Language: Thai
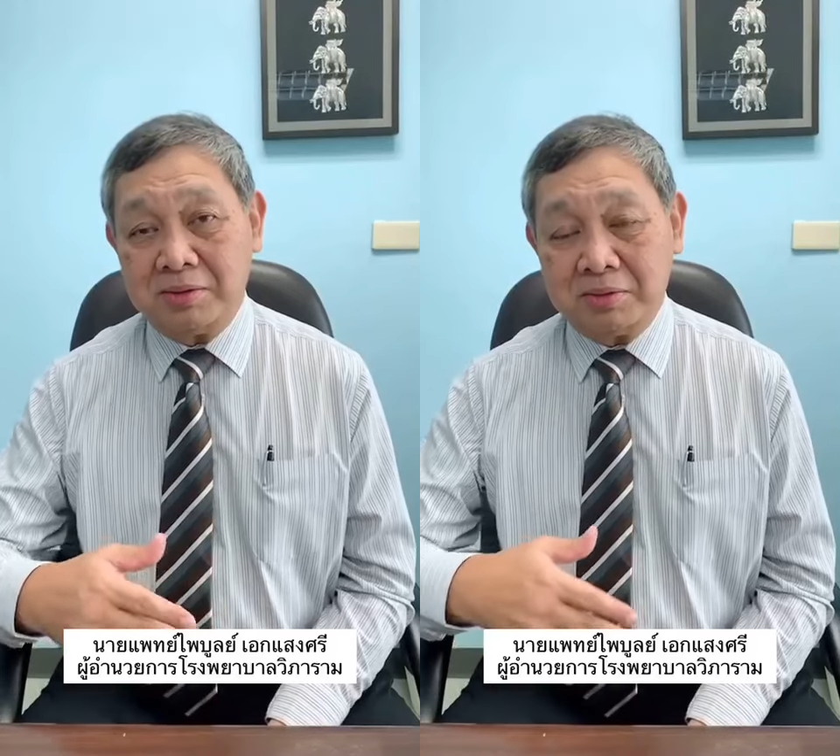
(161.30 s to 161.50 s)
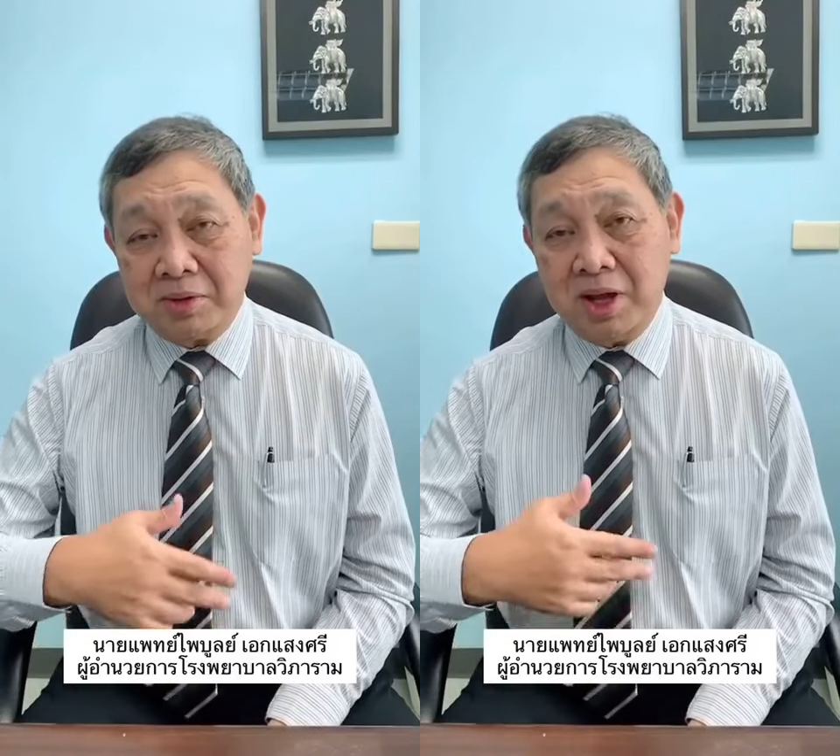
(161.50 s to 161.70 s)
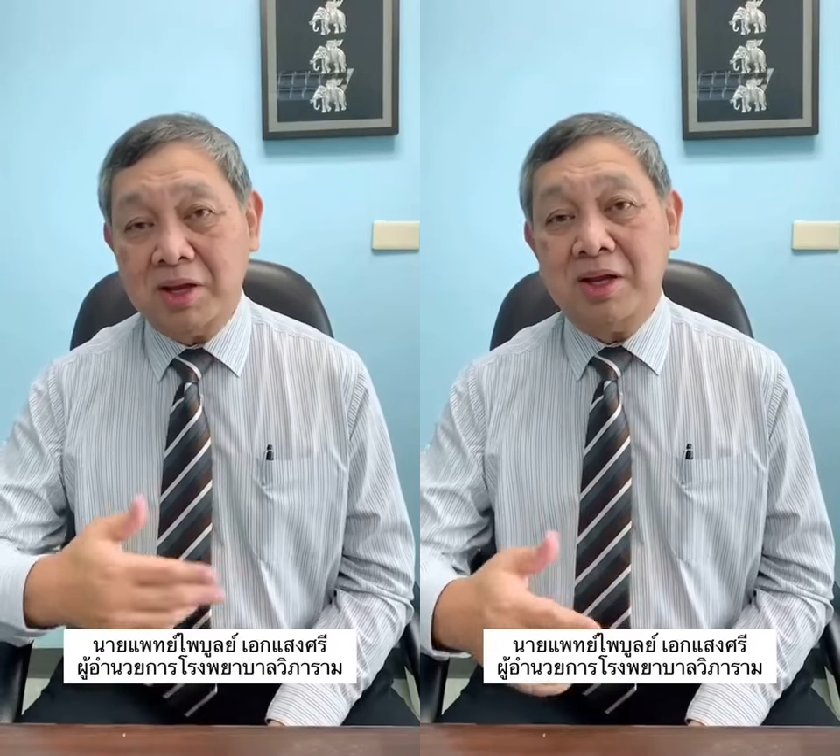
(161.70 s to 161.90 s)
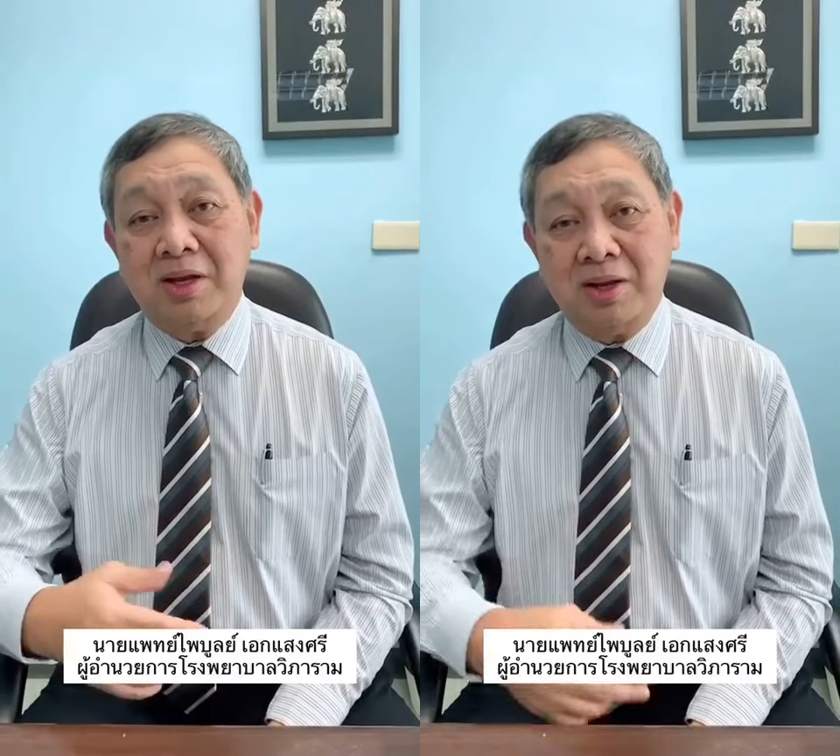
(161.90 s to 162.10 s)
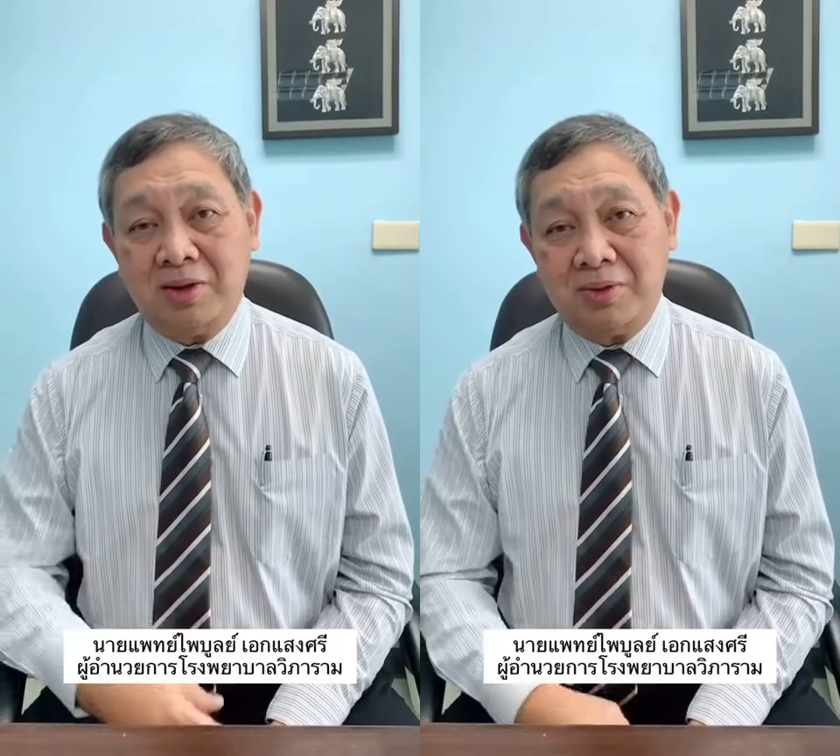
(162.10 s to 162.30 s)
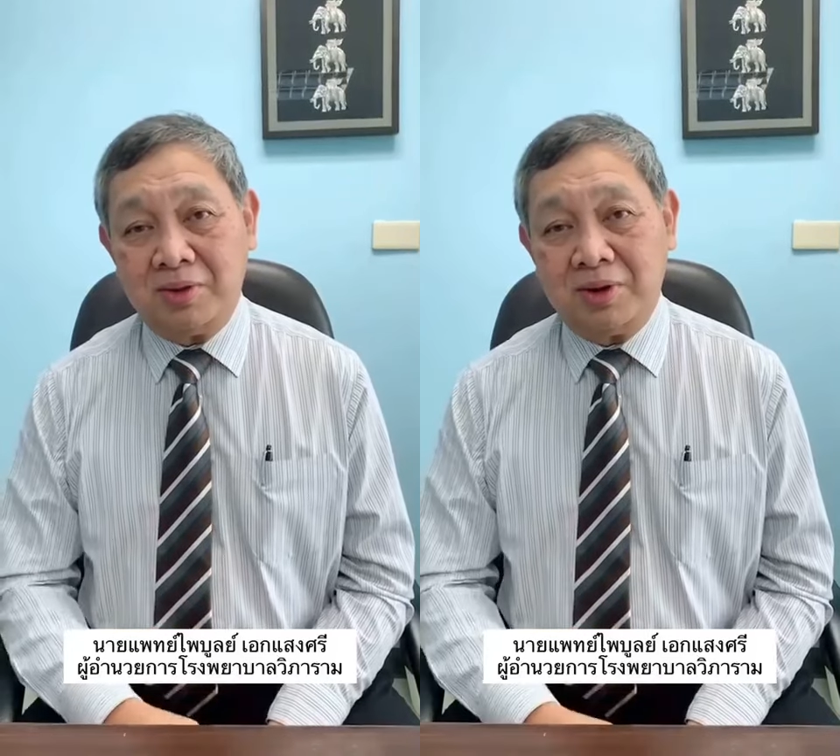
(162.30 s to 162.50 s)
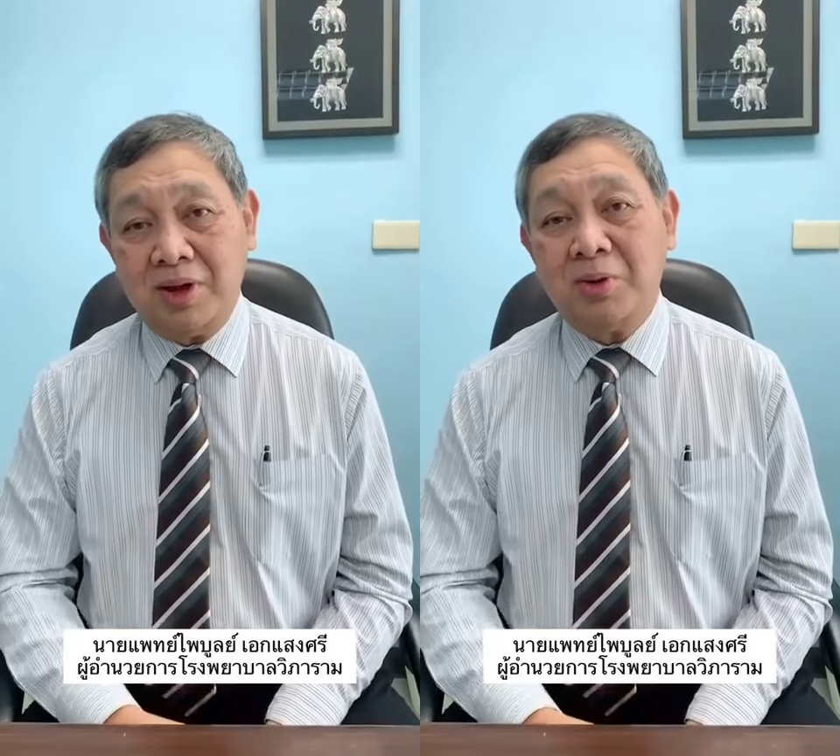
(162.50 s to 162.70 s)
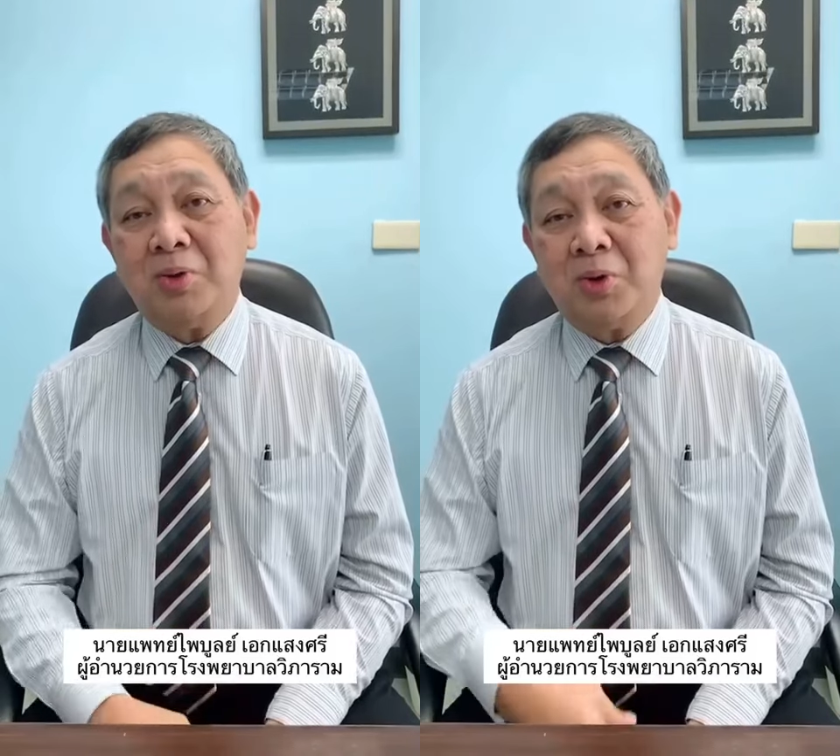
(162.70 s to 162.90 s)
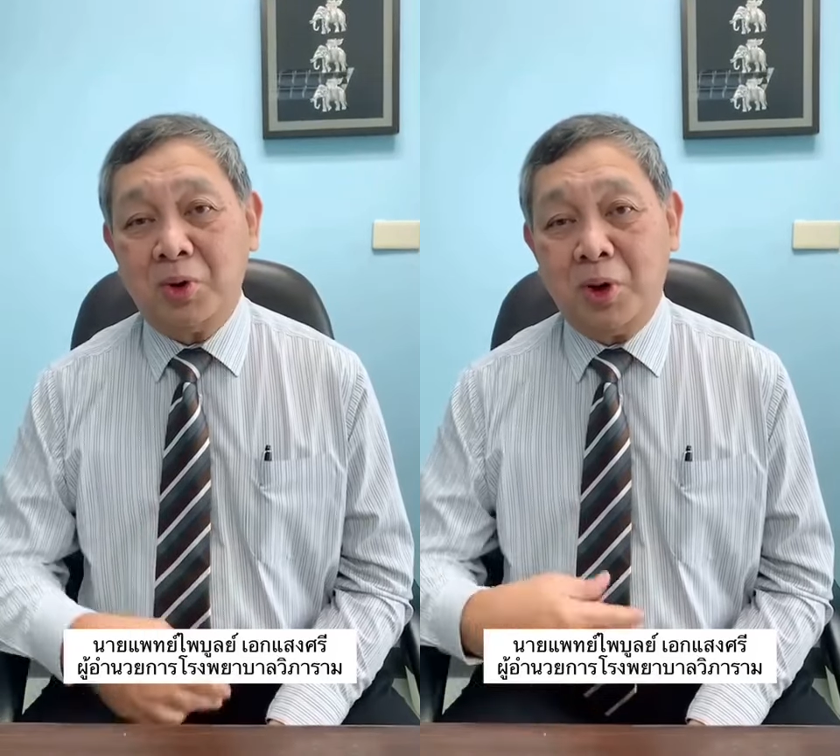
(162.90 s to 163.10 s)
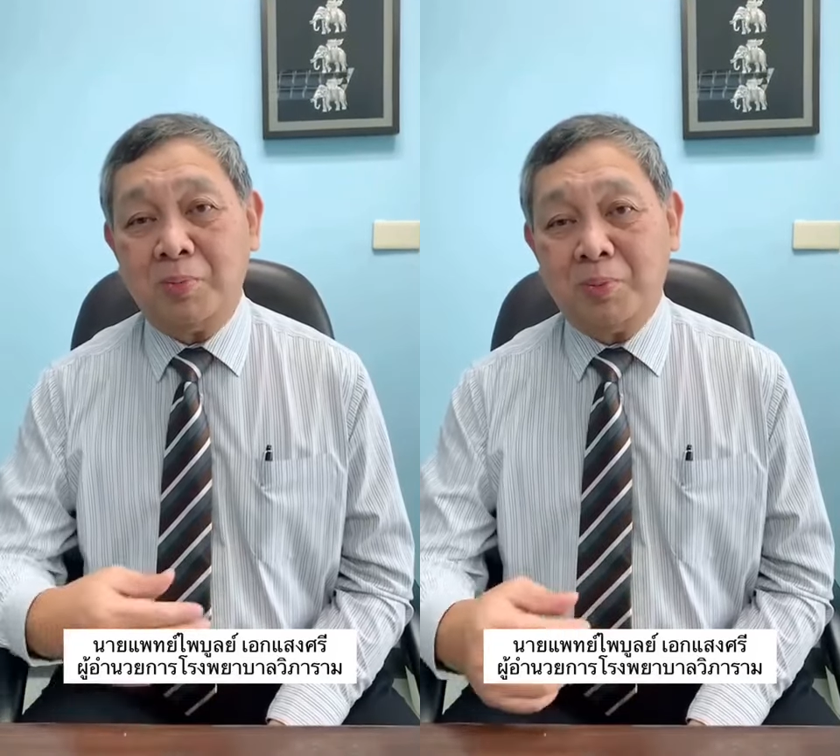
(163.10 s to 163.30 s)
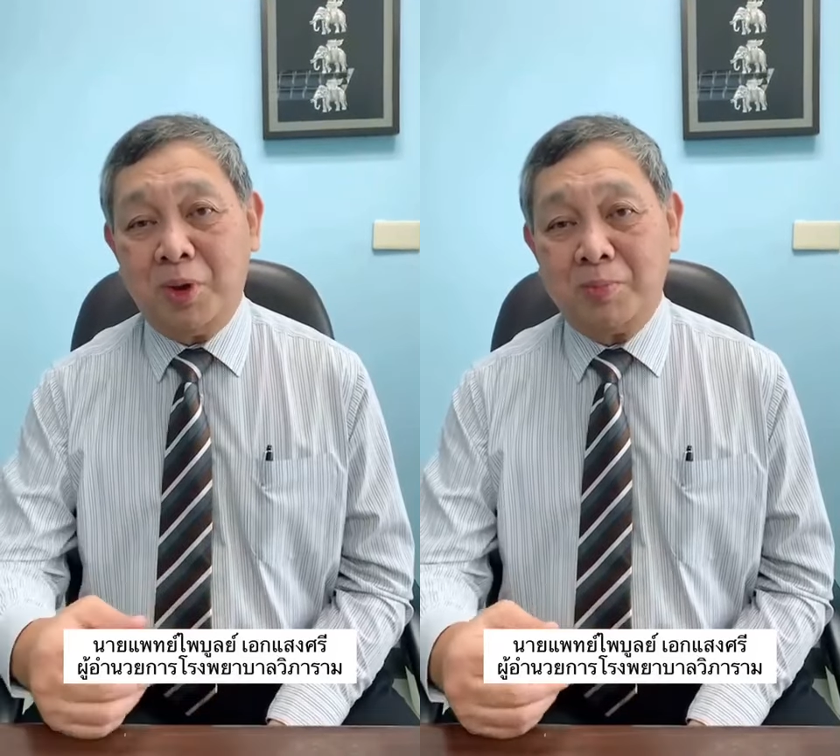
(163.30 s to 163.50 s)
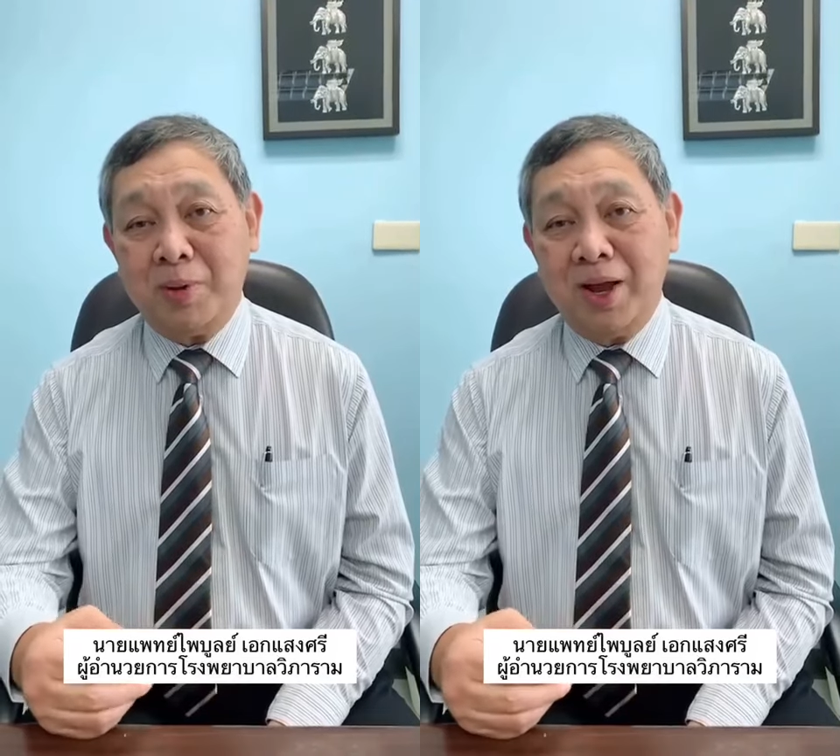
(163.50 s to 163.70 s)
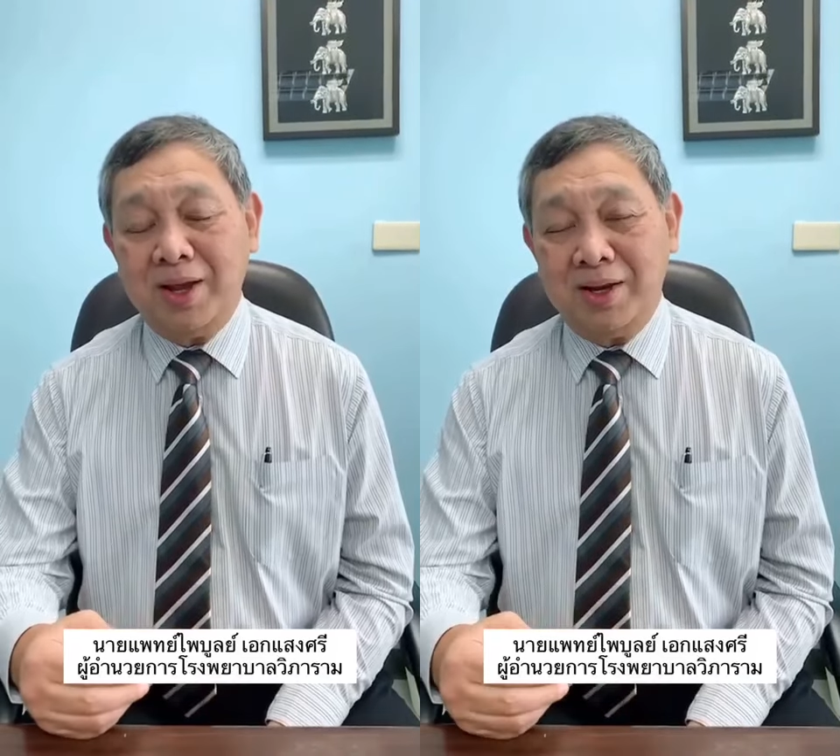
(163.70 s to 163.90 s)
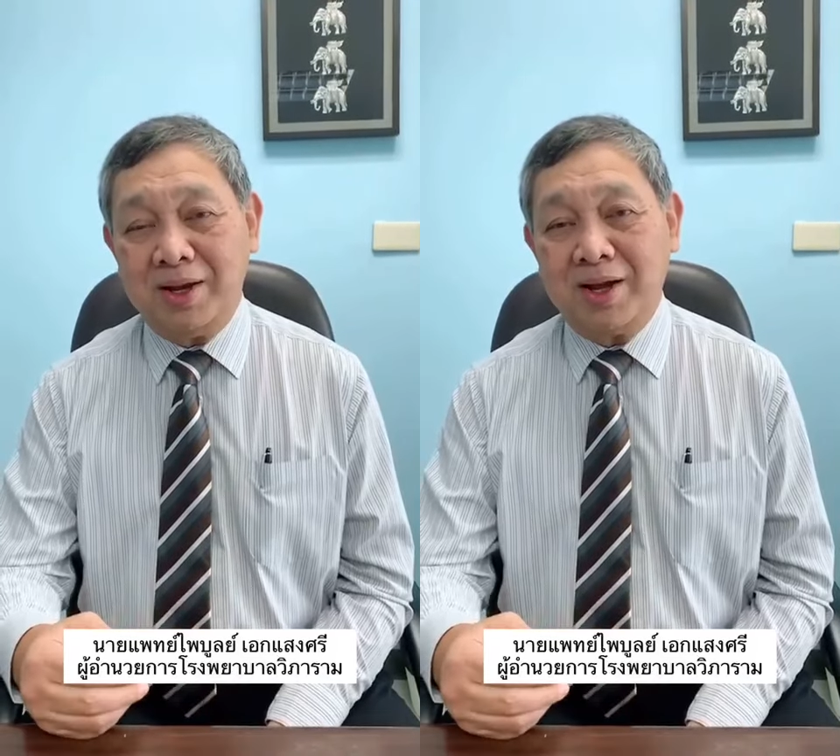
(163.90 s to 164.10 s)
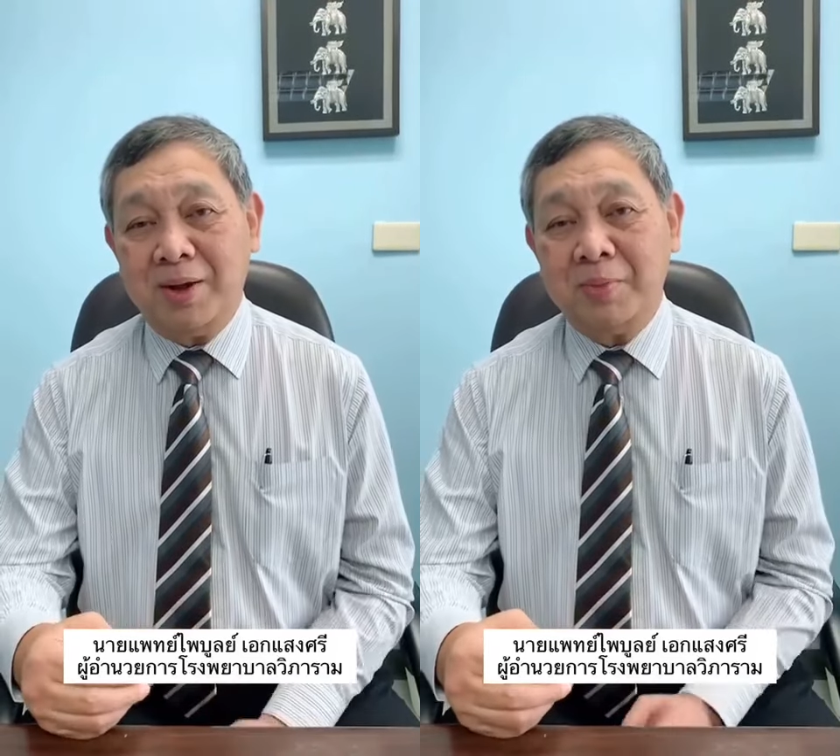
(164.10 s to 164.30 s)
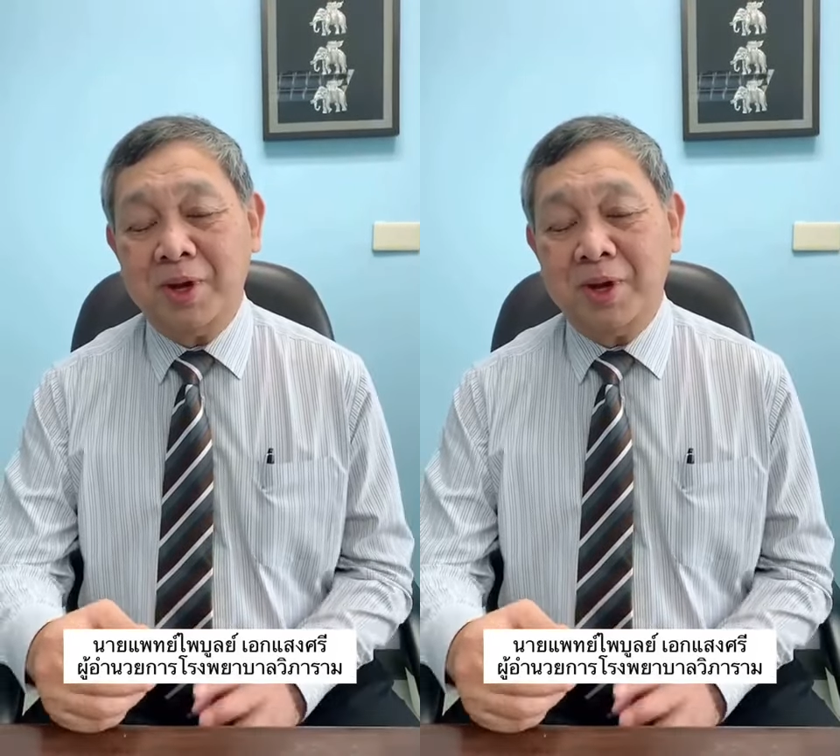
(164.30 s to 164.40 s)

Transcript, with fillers: ให้ดีที่สุดให้ทุกคนรอดปลอดภัยนะครับ